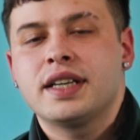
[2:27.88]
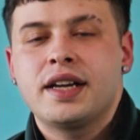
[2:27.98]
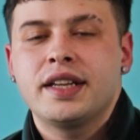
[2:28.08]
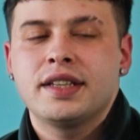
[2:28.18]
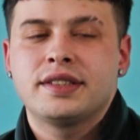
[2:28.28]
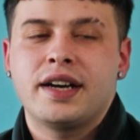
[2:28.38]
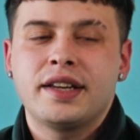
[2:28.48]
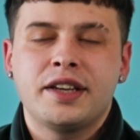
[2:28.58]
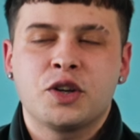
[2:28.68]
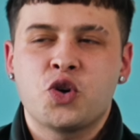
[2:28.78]
tane
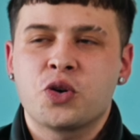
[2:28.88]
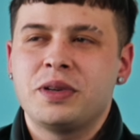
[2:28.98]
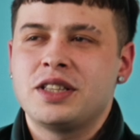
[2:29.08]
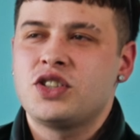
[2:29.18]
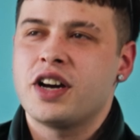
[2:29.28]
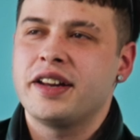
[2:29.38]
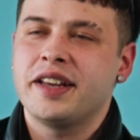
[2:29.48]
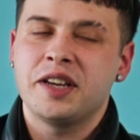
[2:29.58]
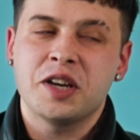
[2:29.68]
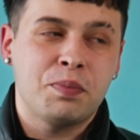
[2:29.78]
tane kokpit şahane
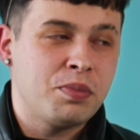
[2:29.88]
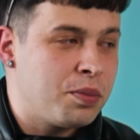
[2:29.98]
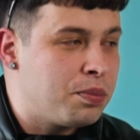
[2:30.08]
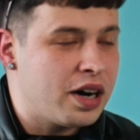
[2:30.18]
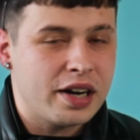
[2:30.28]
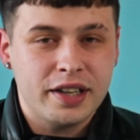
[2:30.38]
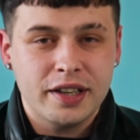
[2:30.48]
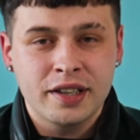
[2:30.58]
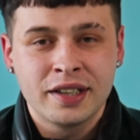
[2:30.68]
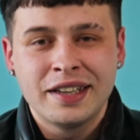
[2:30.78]
yapmam
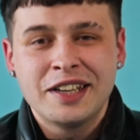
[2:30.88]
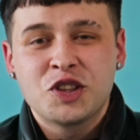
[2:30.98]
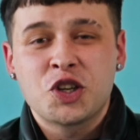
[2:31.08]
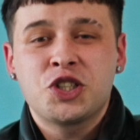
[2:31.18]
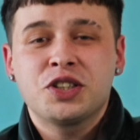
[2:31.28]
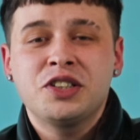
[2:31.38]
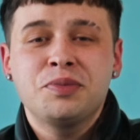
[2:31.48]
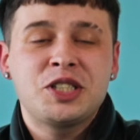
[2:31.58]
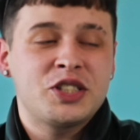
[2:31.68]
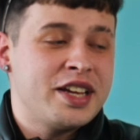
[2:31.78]
bahane.
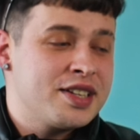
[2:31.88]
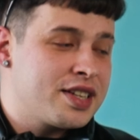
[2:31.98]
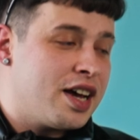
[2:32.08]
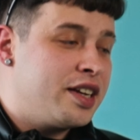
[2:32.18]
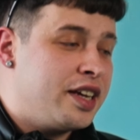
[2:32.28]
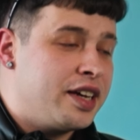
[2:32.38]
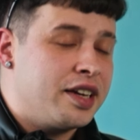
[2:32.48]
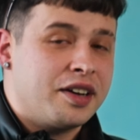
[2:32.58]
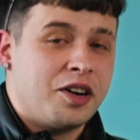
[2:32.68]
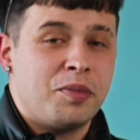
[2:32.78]
Taşıdığım işleri
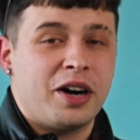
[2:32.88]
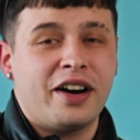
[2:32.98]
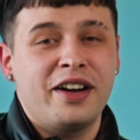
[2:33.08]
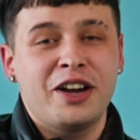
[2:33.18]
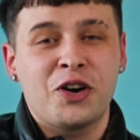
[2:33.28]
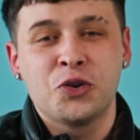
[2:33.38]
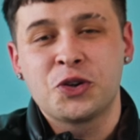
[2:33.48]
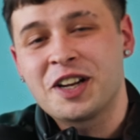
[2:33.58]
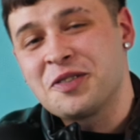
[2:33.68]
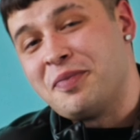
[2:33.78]
sane ama hala
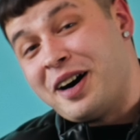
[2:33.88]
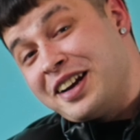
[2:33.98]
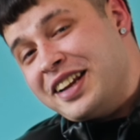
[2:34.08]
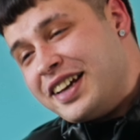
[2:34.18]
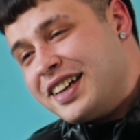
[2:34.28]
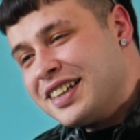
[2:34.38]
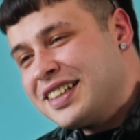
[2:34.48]
uğrarım male.